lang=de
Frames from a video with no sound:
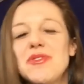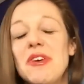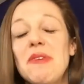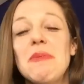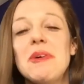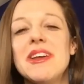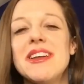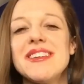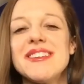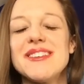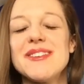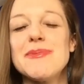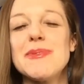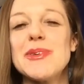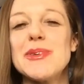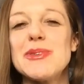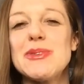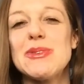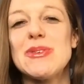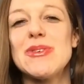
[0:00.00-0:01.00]

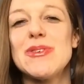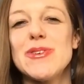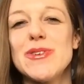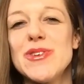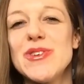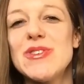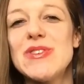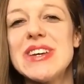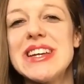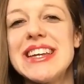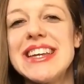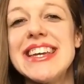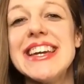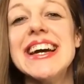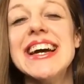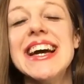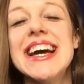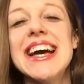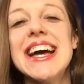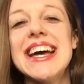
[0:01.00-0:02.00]
Feminismus und Rennie
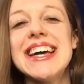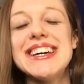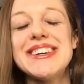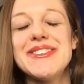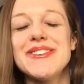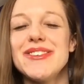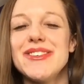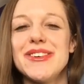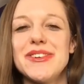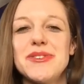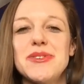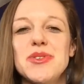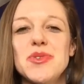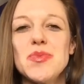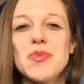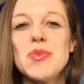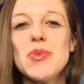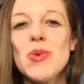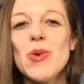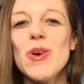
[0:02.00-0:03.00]
Edologes
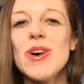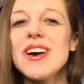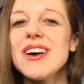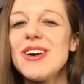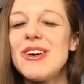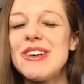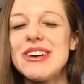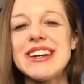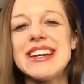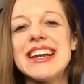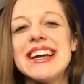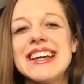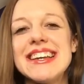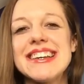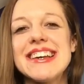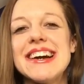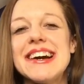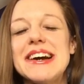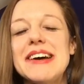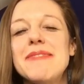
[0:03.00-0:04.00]
Buch online
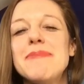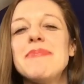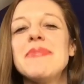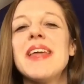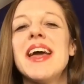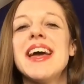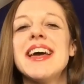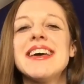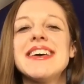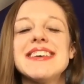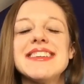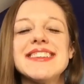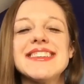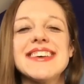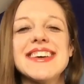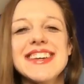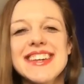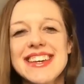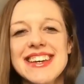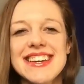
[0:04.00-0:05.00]
kam,
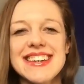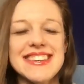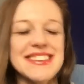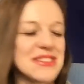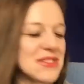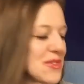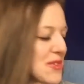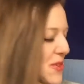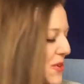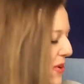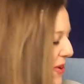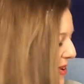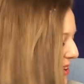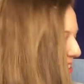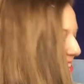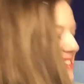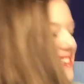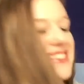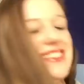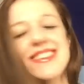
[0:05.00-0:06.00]
drehe ich nun
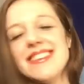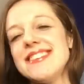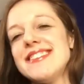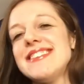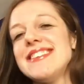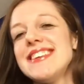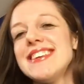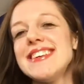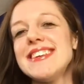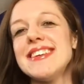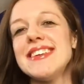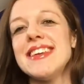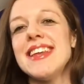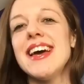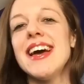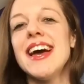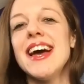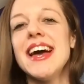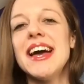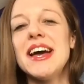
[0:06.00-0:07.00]
heute den
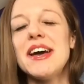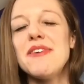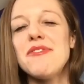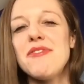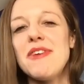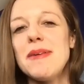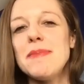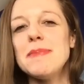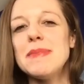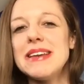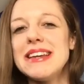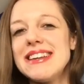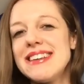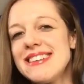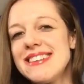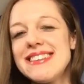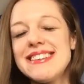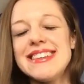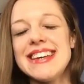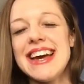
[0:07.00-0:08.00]

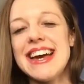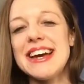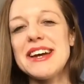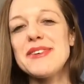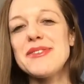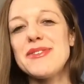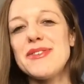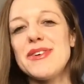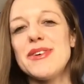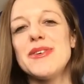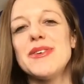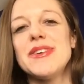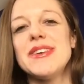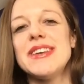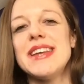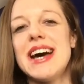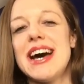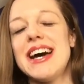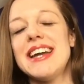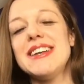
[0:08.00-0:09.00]
Femlit Tag
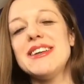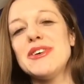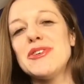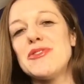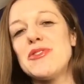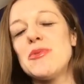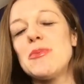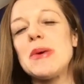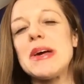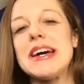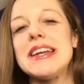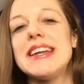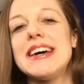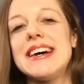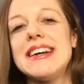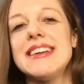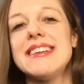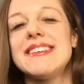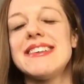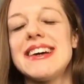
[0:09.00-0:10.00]
von Anna vom
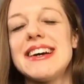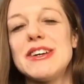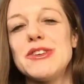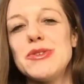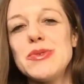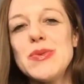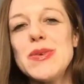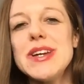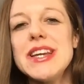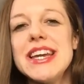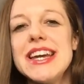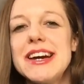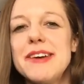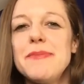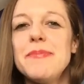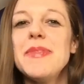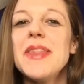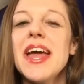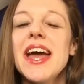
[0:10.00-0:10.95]
Kanal Literaturlehr.